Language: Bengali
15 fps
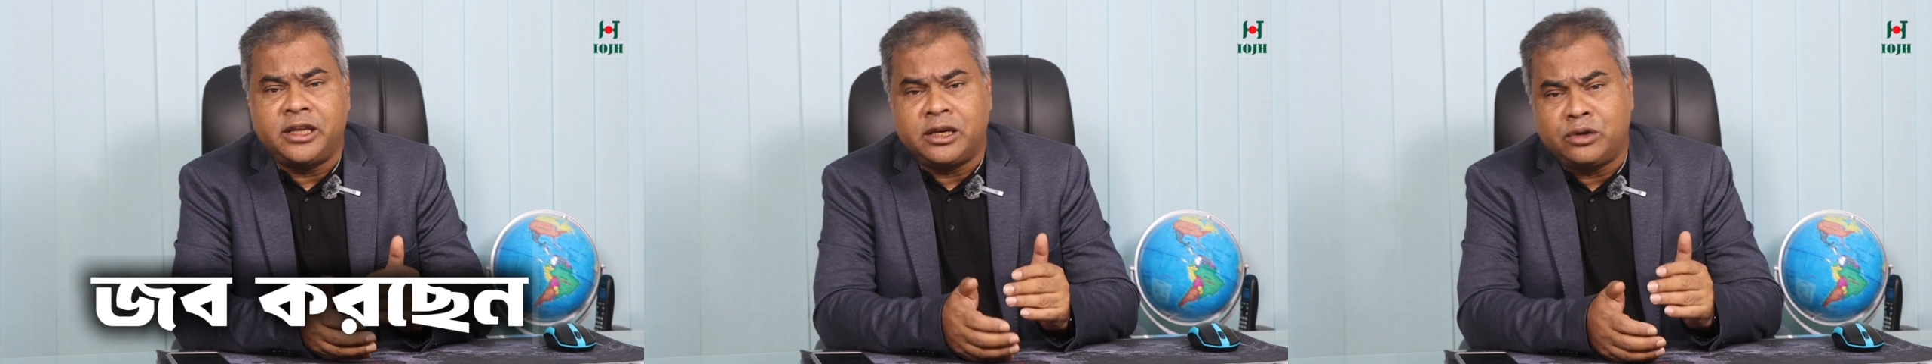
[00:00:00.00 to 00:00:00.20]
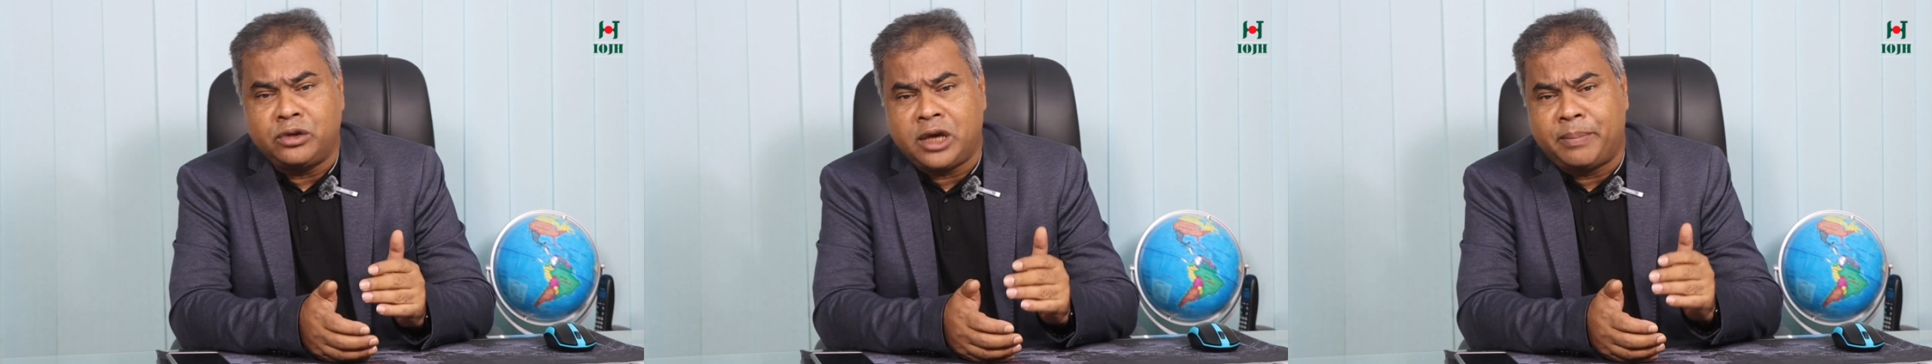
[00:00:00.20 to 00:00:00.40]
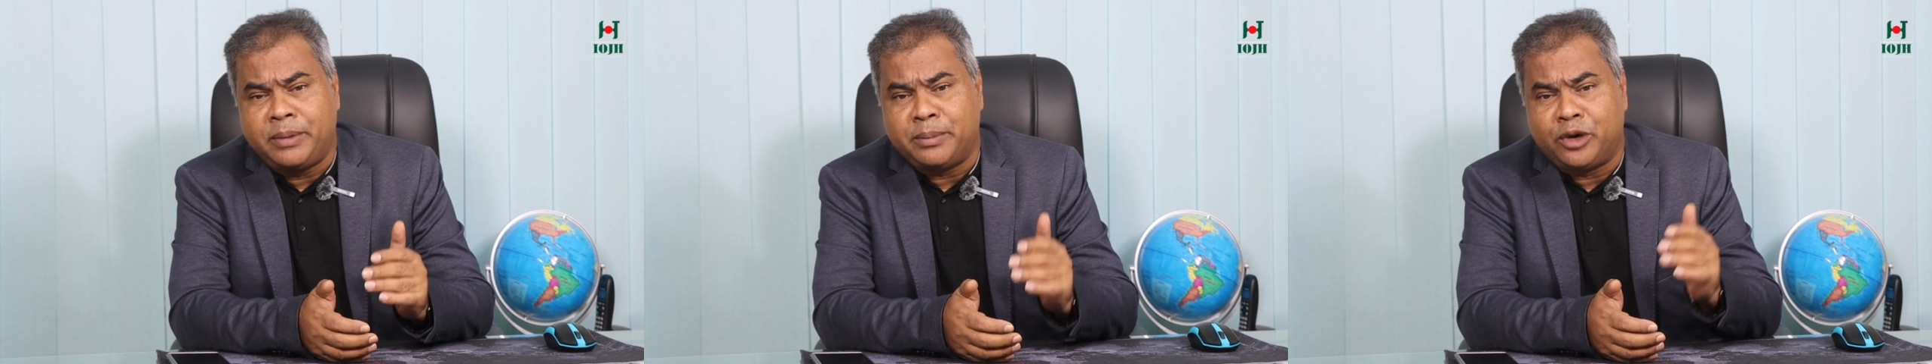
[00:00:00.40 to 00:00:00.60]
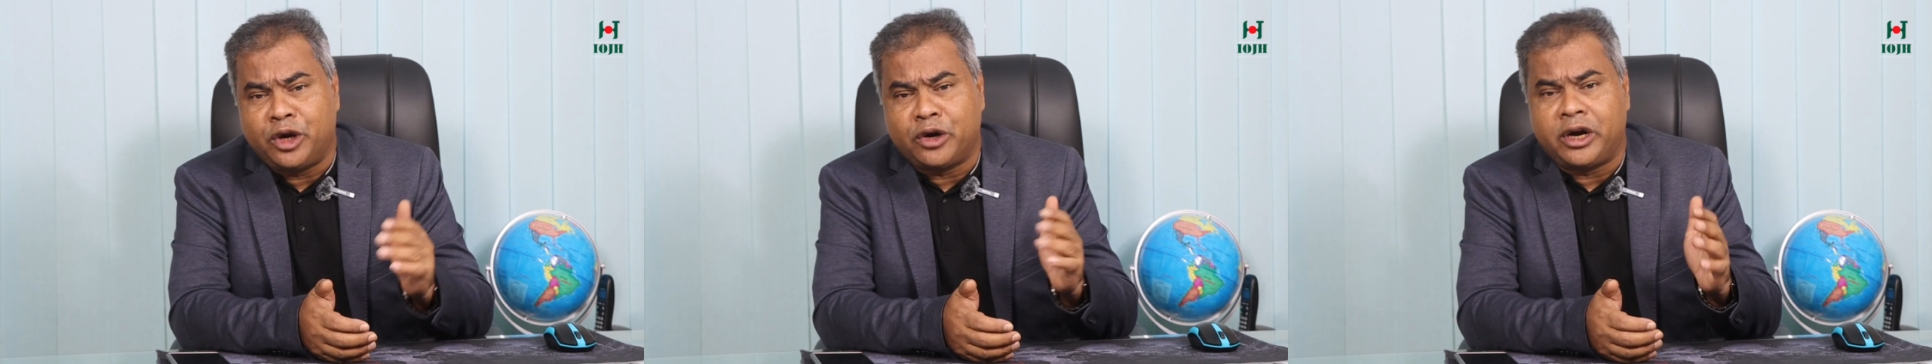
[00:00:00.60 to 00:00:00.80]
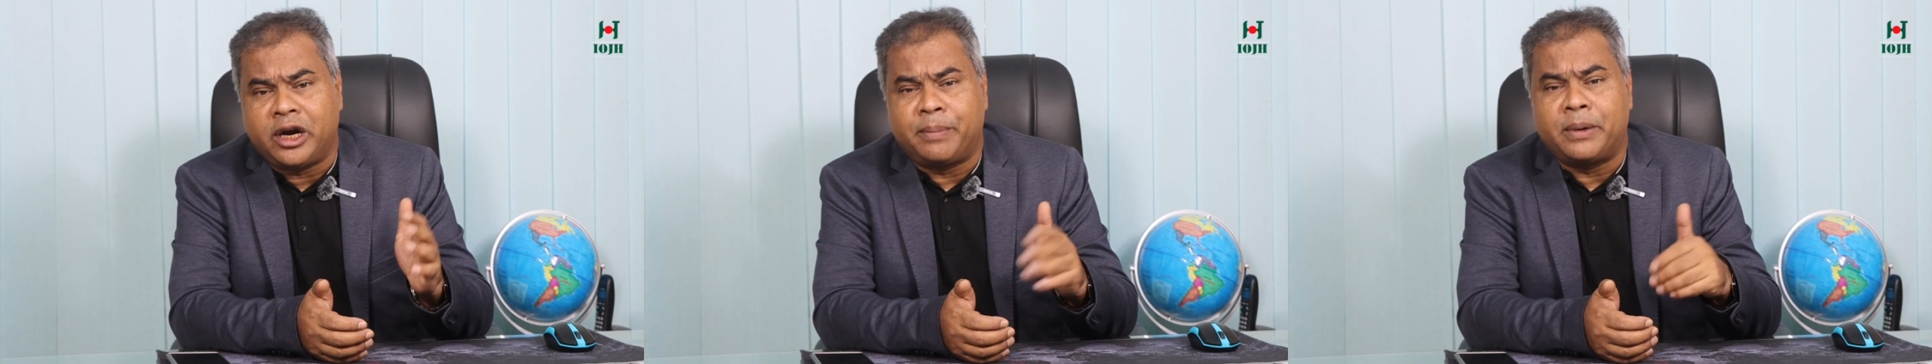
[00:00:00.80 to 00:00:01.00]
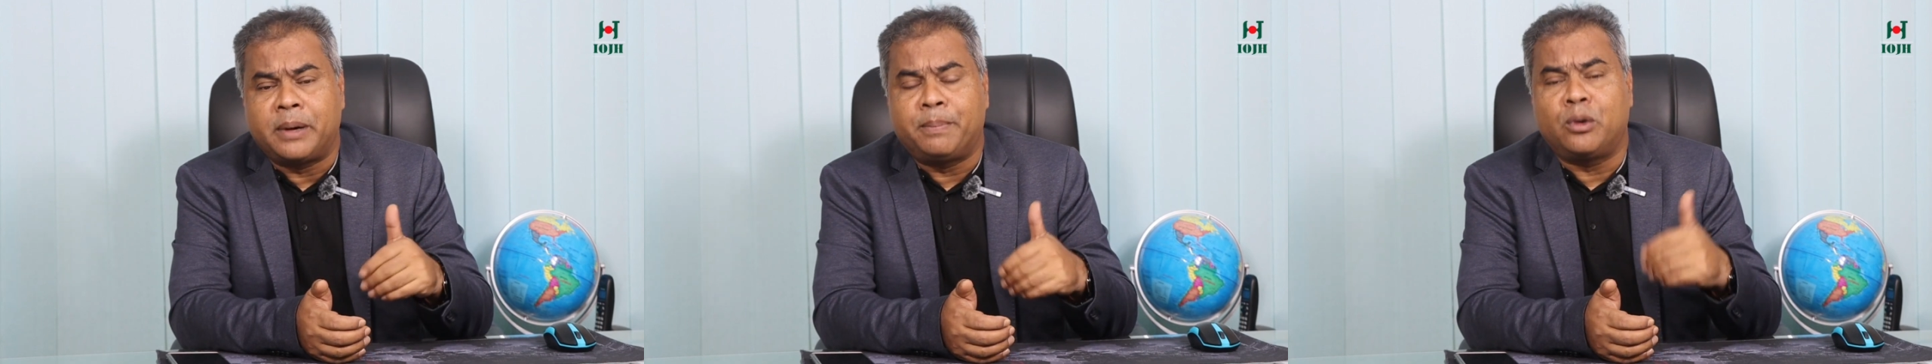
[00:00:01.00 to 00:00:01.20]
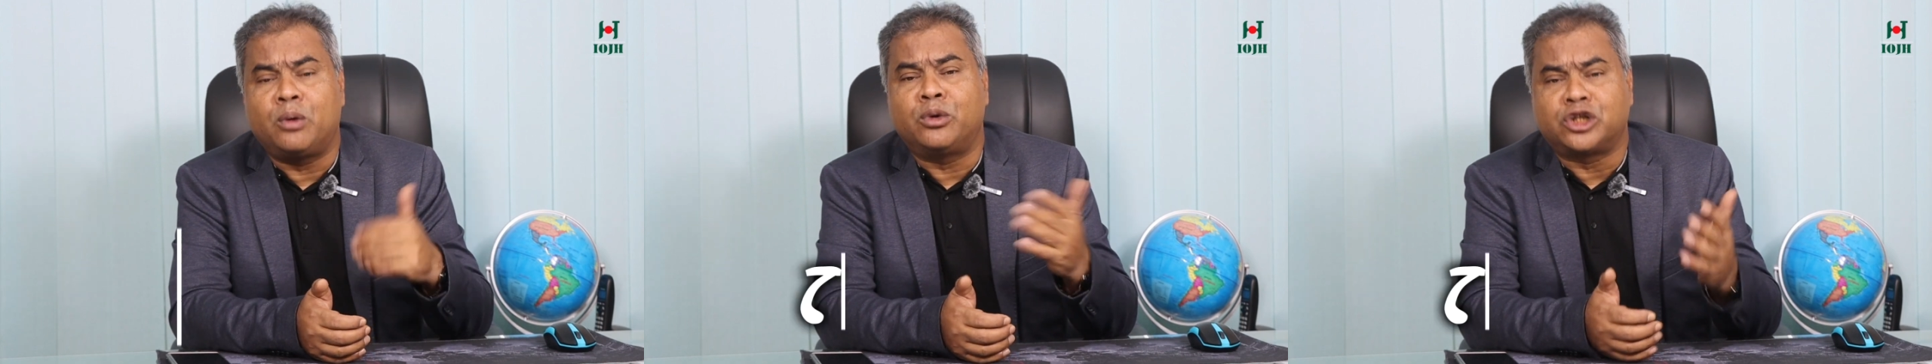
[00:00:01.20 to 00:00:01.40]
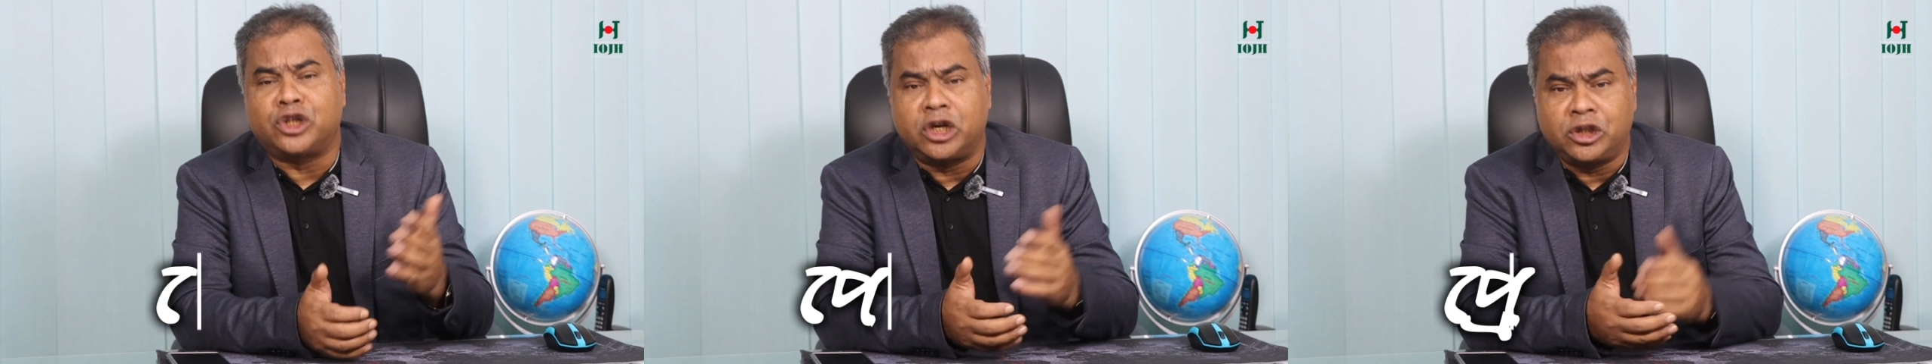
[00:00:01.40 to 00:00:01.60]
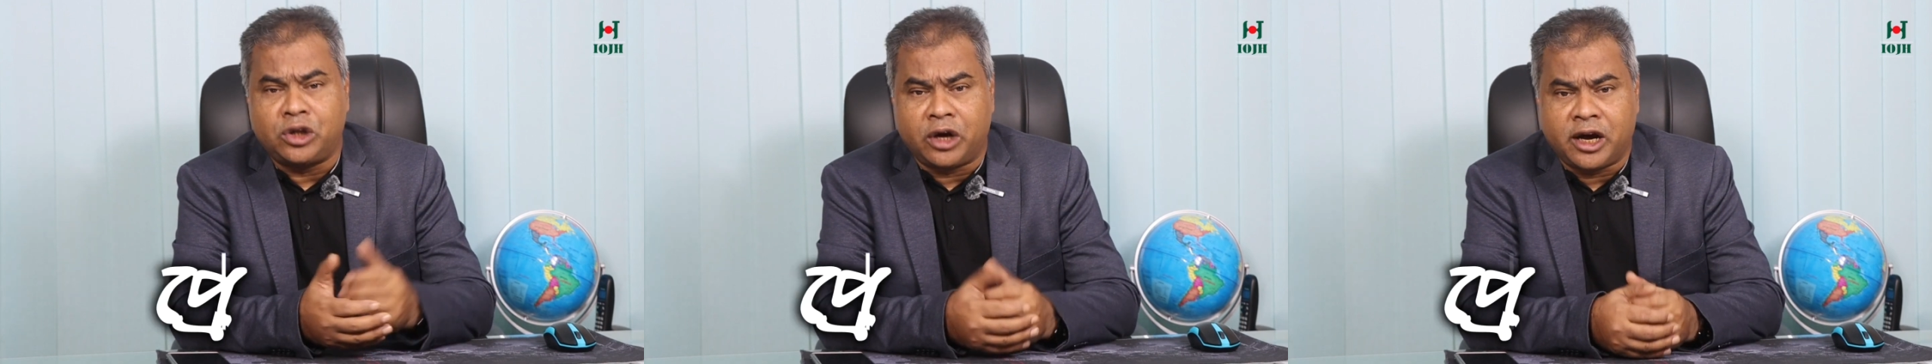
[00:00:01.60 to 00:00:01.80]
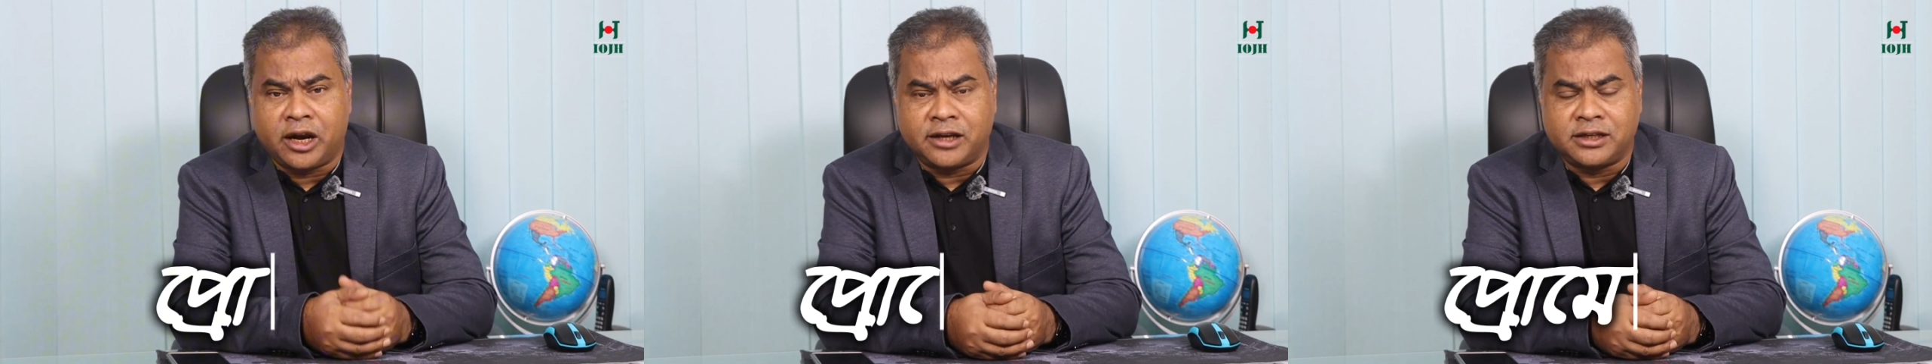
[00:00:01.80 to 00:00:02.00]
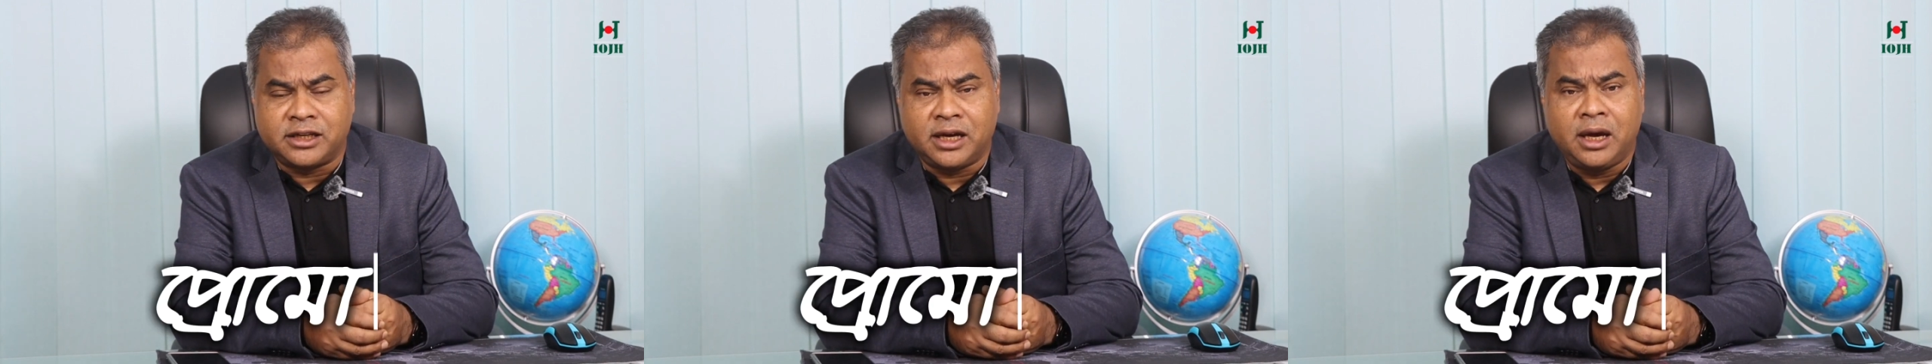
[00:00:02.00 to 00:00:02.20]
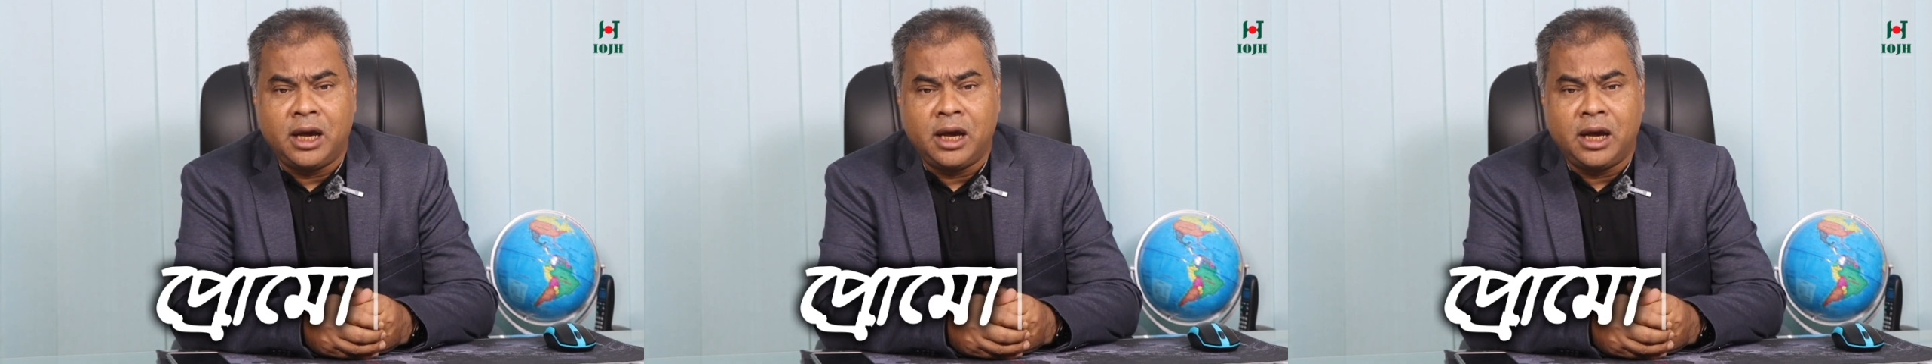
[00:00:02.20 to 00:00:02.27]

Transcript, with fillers: যদি আপনি মনে করেন আপনার প্রমোশনের দরকার আছে